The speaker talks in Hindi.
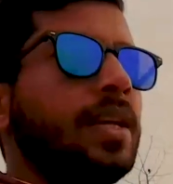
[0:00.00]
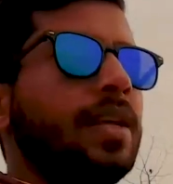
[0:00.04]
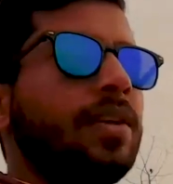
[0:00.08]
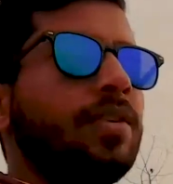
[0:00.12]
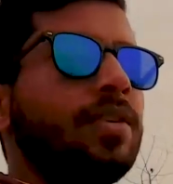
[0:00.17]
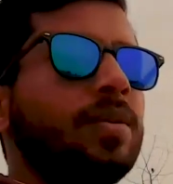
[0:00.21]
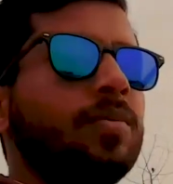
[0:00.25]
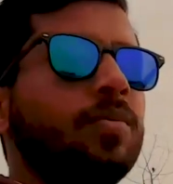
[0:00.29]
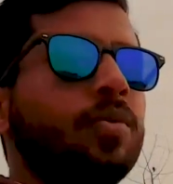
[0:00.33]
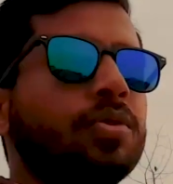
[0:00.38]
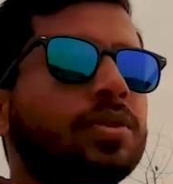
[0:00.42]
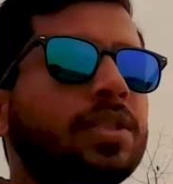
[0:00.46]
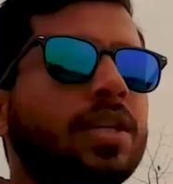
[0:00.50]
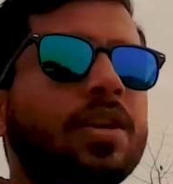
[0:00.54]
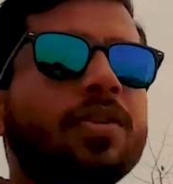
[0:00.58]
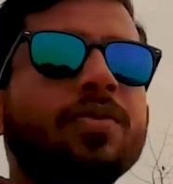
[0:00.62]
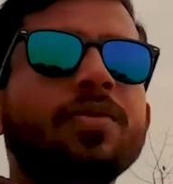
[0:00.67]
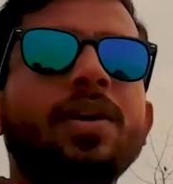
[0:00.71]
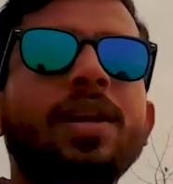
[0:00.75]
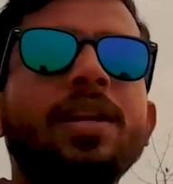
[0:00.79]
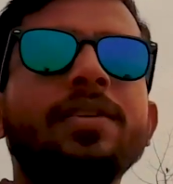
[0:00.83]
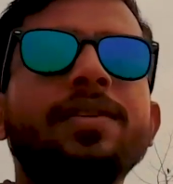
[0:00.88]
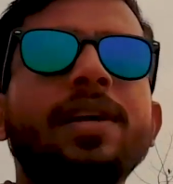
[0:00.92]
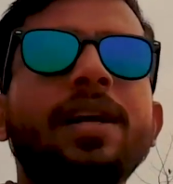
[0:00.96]
नहीं क्योंकि बहुत सारे
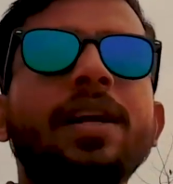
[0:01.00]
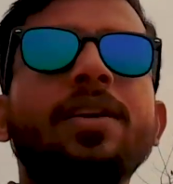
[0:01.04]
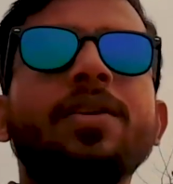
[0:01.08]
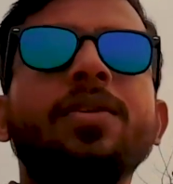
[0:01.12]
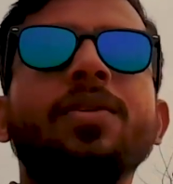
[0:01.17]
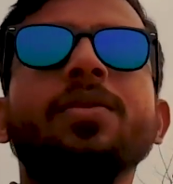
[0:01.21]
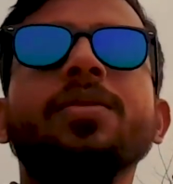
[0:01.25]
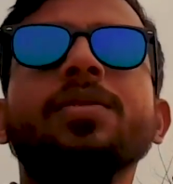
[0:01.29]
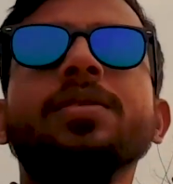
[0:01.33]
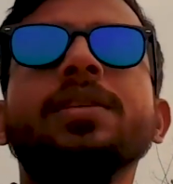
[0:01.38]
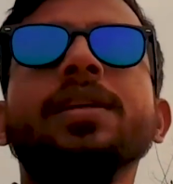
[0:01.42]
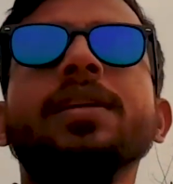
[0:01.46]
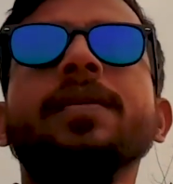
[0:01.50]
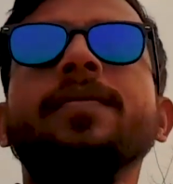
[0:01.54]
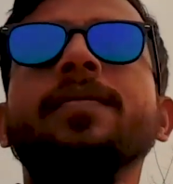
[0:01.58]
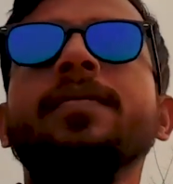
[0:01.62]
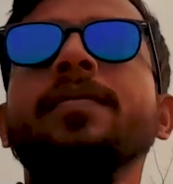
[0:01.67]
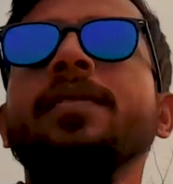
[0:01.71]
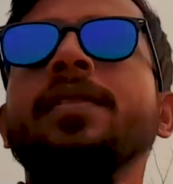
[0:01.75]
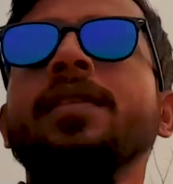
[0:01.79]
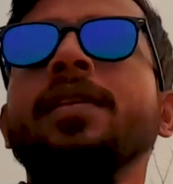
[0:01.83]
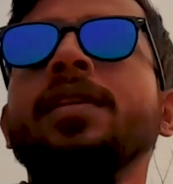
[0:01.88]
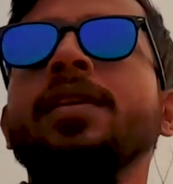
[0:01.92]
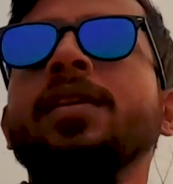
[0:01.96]
क्वालिफाइड लोग होते
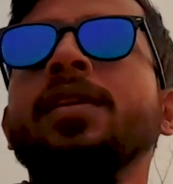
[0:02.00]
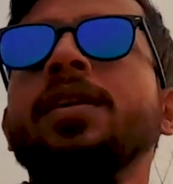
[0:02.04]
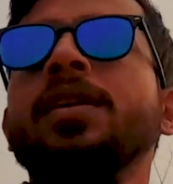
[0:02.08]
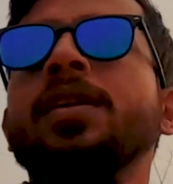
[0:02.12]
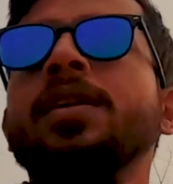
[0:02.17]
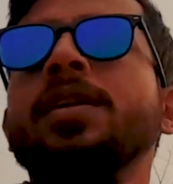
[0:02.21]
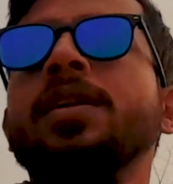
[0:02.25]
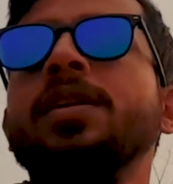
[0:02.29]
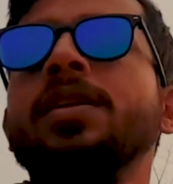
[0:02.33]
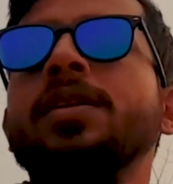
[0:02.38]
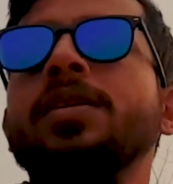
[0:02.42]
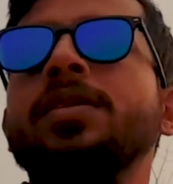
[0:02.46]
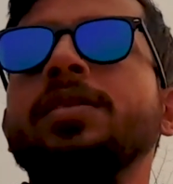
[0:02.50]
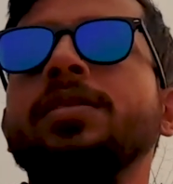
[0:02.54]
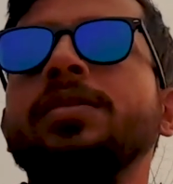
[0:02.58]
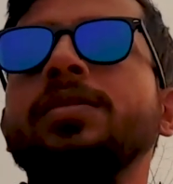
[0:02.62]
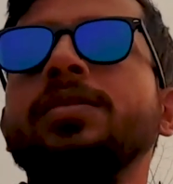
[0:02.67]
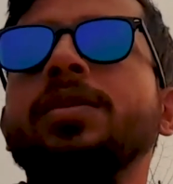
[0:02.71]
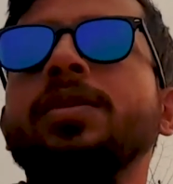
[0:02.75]
हैं